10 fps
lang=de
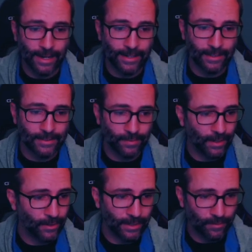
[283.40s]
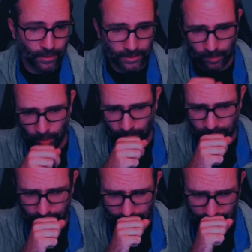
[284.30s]
Under 240
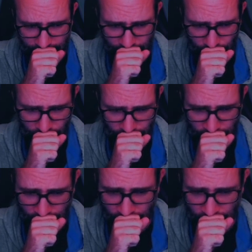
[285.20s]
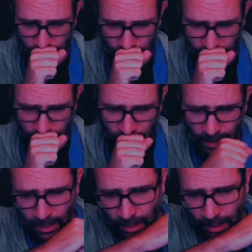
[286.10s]
Punkte. Also das ist schon, Entschuldigung,